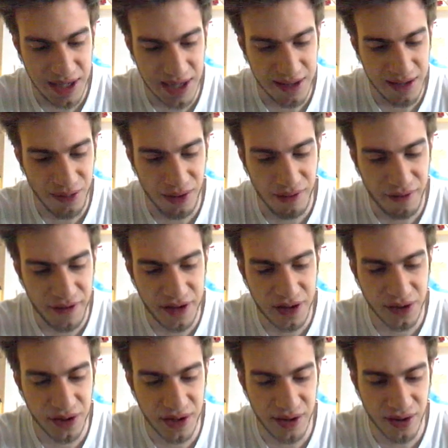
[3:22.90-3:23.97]
lati qua
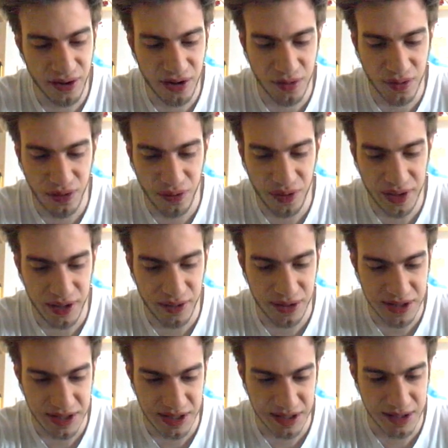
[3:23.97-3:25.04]
inferiori o comunque da
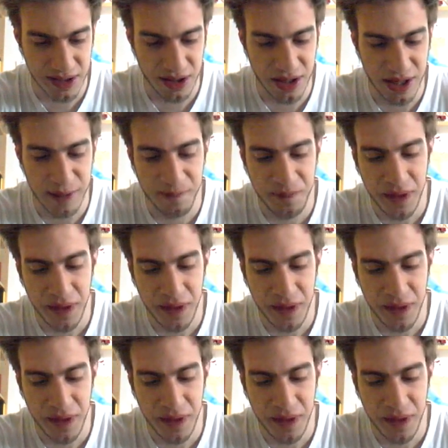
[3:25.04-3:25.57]
questa zona